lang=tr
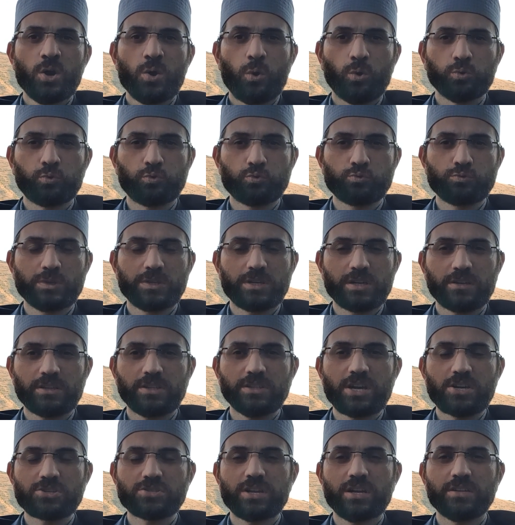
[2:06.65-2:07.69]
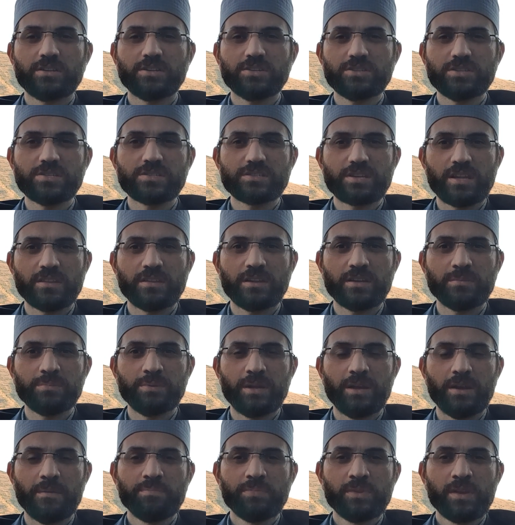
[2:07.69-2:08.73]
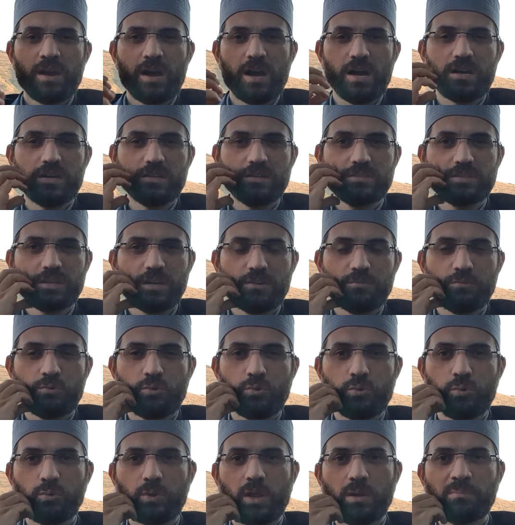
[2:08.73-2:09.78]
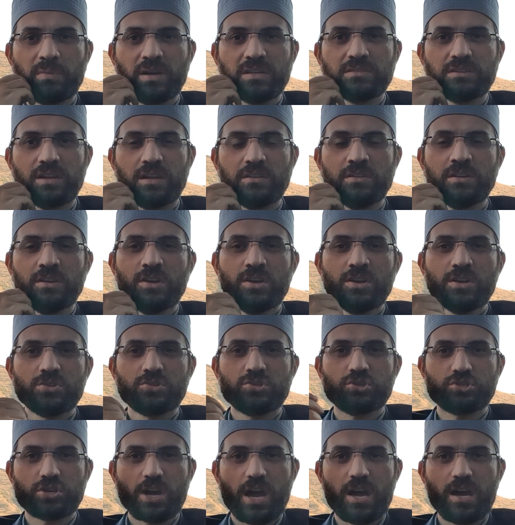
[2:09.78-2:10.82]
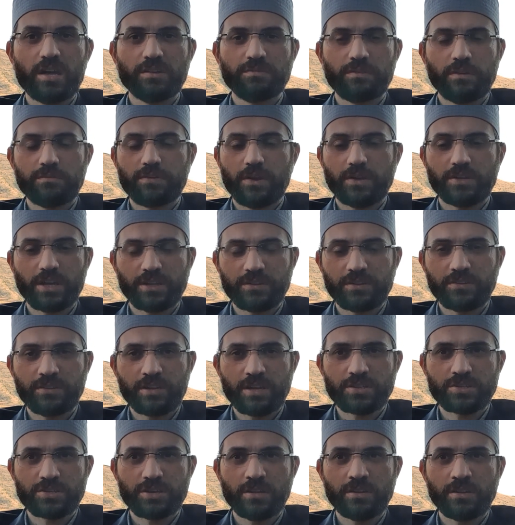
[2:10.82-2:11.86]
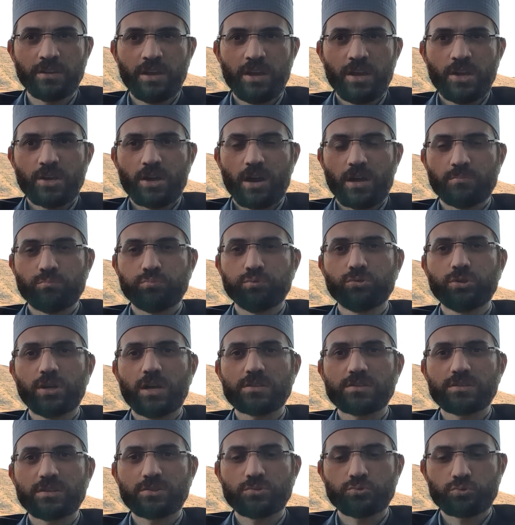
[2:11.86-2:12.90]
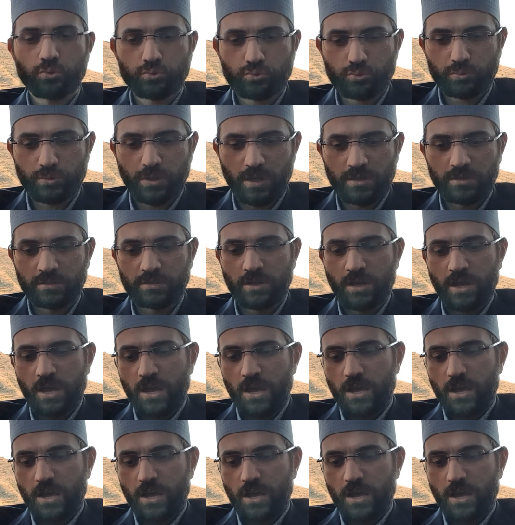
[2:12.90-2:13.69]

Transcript: 30'lu 40'lı yaşlardaki insanlar bile akıllı telefon kullanmaktan şikayet ve feryat ederken yani bu tarzdaki çocukların